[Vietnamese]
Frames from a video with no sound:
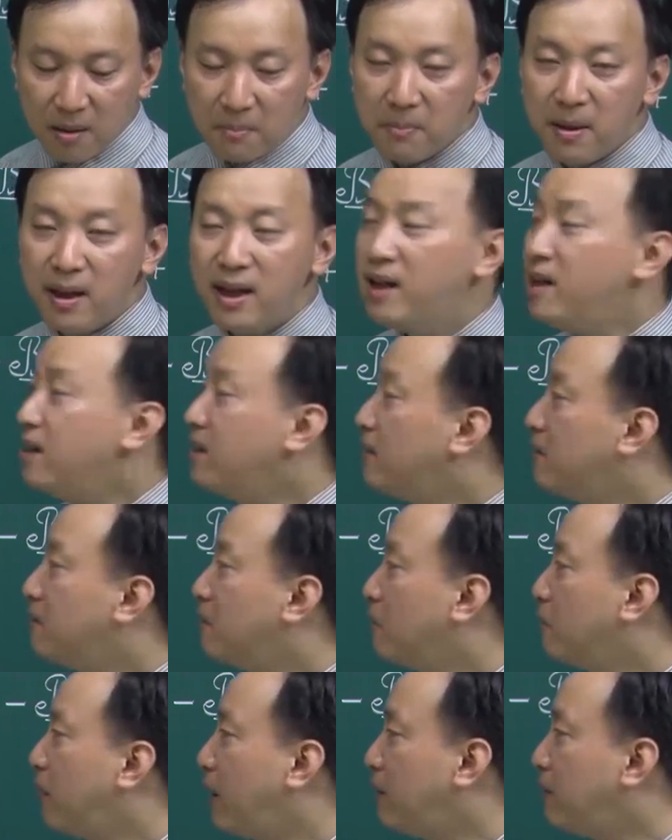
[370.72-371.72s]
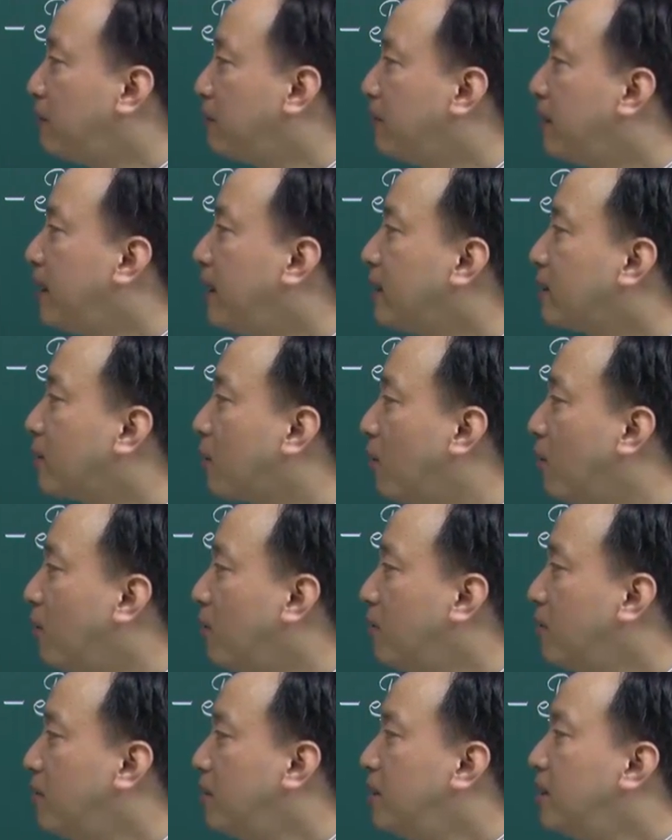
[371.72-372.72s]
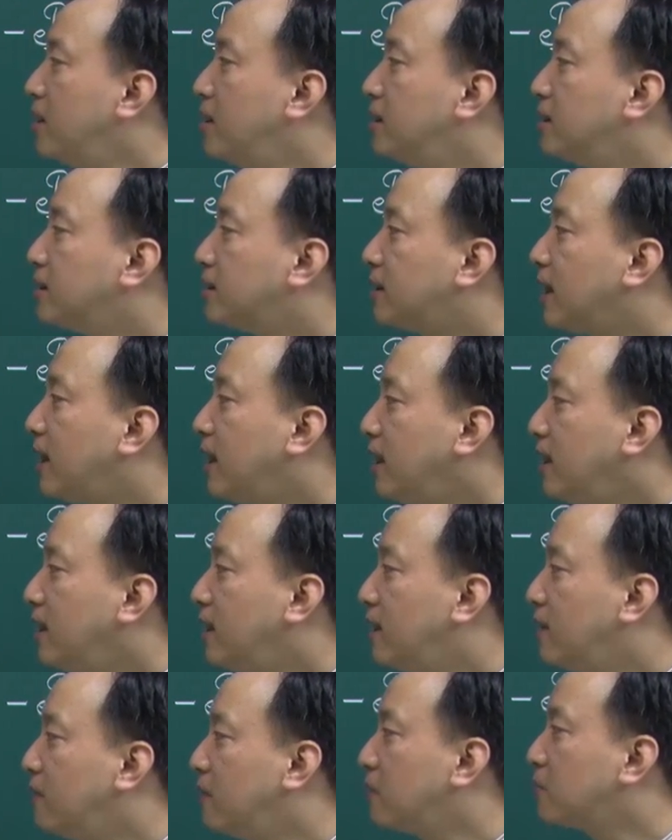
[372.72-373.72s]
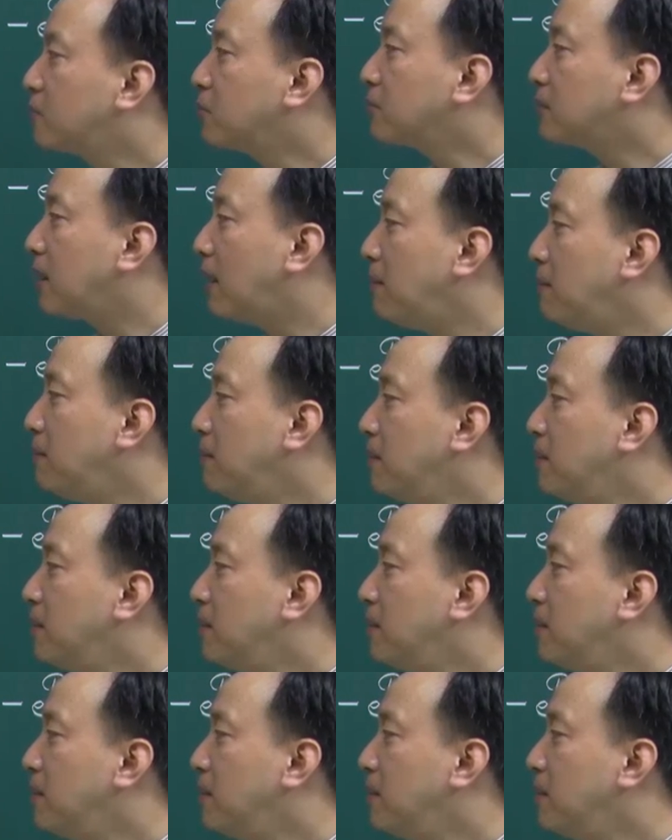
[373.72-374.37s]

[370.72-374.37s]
b vùng ven Mexico c vùng trung tâm